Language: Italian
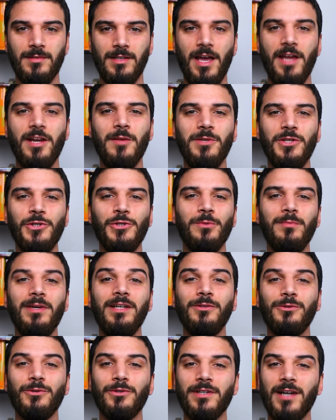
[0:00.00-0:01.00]
Cari amici,
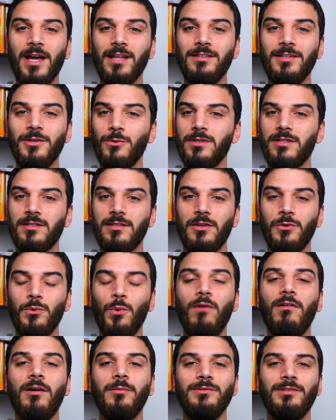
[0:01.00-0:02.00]
bentornati in questa
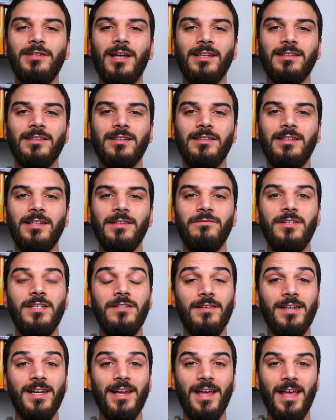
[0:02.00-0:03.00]
nuova puntata di
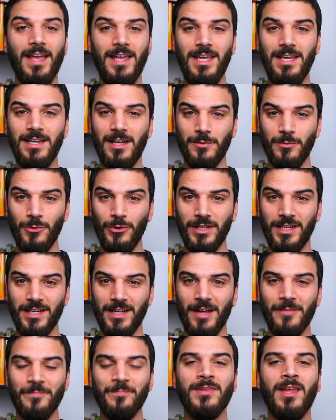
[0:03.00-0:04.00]
Vivere in
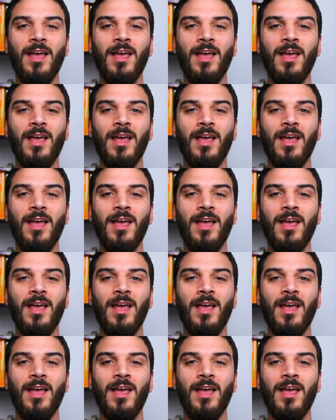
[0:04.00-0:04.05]
Armonia.